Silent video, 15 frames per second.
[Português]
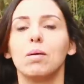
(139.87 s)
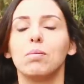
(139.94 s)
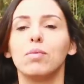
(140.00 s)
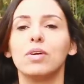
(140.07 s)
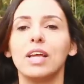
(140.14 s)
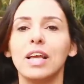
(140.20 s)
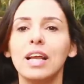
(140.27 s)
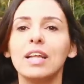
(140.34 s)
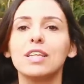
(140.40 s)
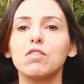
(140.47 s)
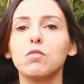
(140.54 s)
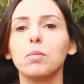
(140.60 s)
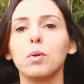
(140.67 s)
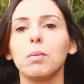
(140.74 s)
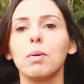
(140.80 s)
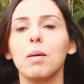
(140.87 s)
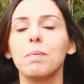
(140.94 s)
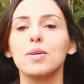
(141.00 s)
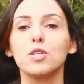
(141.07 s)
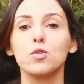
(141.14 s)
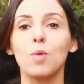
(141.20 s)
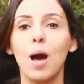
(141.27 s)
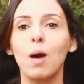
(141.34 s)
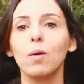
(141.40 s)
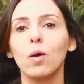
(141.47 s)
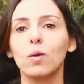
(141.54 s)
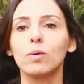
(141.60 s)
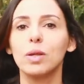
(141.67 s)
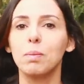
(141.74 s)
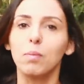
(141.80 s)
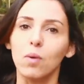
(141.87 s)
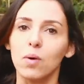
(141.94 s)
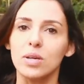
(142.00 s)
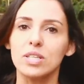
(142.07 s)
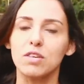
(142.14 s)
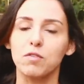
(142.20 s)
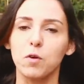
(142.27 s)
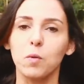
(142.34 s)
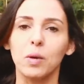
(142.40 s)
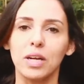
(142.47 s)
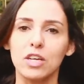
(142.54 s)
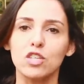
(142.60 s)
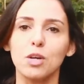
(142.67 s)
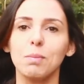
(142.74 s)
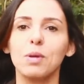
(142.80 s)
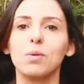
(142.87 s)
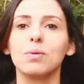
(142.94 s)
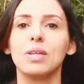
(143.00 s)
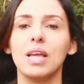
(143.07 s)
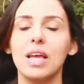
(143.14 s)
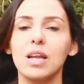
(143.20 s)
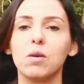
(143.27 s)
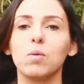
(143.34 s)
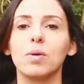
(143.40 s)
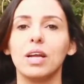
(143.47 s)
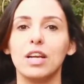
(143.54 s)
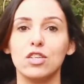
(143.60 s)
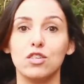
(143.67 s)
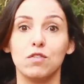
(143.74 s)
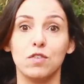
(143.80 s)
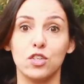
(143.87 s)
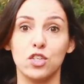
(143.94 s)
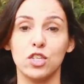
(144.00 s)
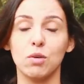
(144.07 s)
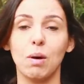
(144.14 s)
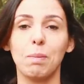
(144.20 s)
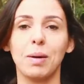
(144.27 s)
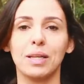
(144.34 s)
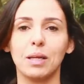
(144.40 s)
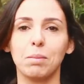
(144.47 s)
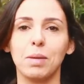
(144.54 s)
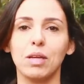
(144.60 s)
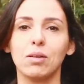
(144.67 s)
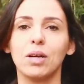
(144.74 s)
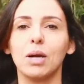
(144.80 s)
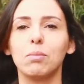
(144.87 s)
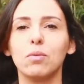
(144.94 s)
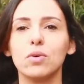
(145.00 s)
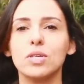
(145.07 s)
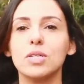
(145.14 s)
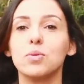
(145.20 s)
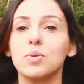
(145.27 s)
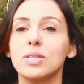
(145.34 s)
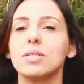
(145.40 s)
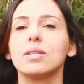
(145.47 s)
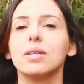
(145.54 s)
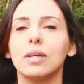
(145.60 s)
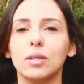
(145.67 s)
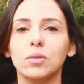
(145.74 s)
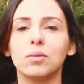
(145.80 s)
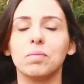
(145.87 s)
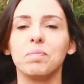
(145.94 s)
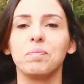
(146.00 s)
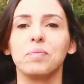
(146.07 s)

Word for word: Porém, ele teve um problema pessoal logo depois, que foi um grande amigo dele, com quem ele dividia um apartamento, acabou se suicidando.